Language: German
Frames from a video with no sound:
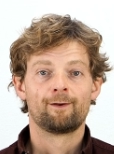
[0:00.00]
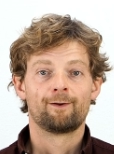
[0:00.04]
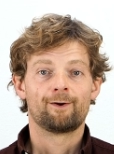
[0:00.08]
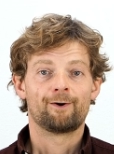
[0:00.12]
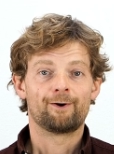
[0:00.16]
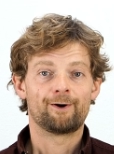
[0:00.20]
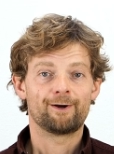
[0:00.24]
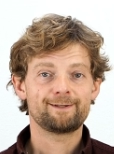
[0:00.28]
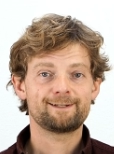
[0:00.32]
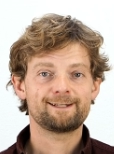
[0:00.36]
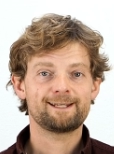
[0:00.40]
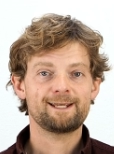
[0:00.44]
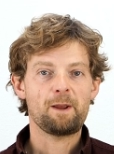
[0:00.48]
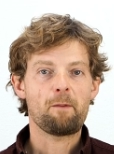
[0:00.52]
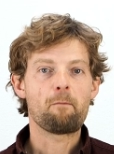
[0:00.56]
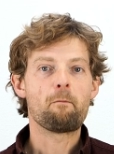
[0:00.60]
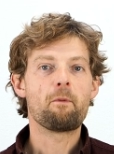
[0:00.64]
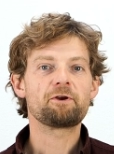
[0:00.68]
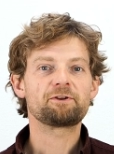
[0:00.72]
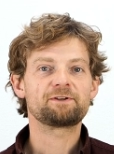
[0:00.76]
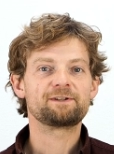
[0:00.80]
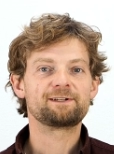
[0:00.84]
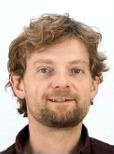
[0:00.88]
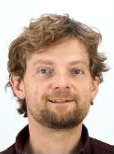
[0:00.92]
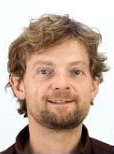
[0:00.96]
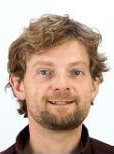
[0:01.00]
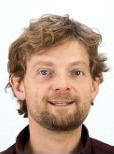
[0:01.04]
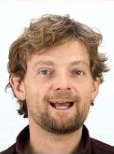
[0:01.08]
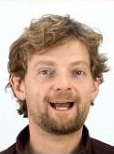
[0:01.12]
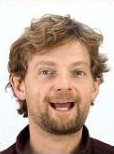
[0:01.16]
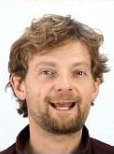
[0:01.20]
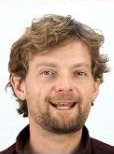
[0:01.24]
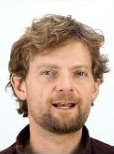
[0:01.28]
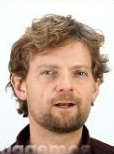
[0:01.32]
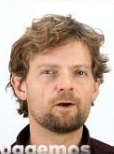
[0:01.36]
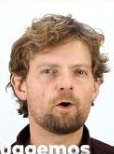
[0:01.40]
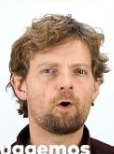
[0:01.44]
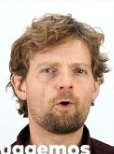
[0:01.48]
Heute möchte ich dir
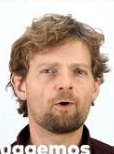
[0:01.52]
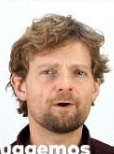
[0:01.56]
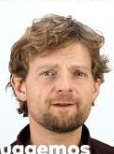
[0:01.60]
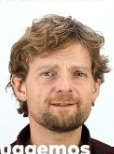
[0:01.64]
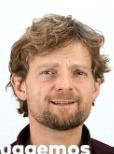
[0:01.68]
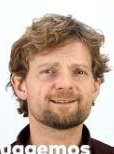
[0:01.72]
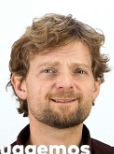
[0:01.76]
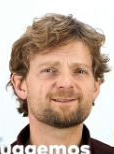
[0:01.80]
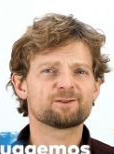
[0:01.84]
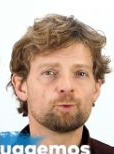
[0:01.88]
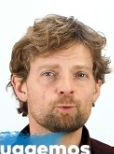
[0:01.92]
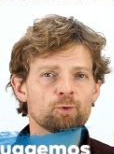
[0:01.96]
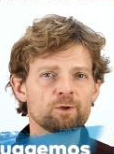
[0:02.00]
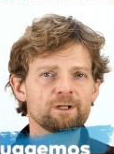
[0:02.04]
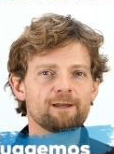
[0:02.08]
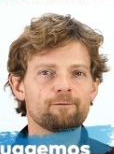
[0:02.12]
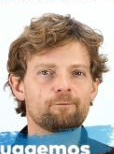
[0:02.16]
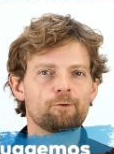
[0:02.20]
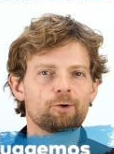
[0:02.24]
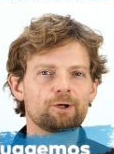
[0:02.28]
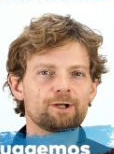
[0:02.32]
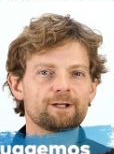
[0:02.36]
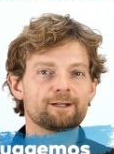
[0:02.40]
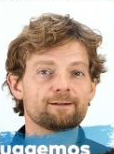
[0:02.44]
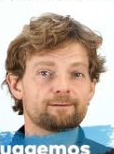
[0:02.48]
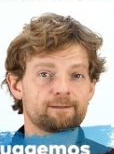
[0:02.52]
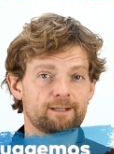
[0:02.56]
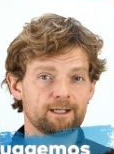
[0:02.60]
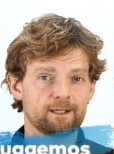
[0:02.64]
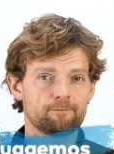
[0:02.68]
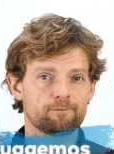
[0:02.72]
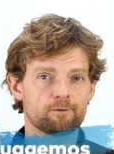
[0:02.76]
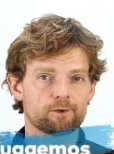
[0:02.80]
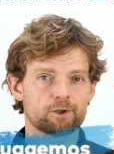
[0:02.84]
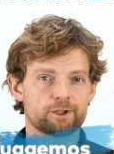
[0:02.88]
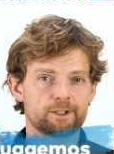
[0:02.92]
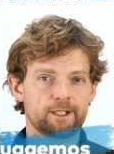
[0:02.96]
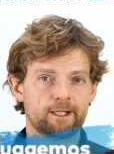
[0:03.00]
einen äußerst ungewöhnlichen Trick
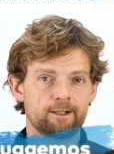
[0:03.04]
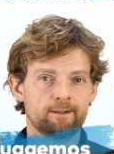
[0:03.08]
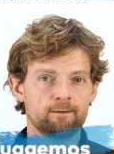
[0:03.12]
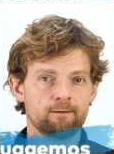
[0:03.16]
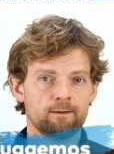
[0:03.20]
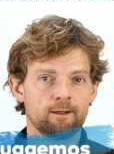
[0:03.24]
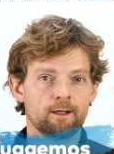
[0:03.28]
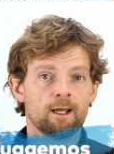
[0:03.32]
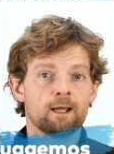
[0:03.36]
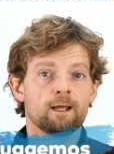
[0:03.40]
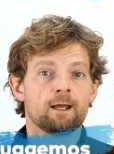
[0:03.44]
vorstellen,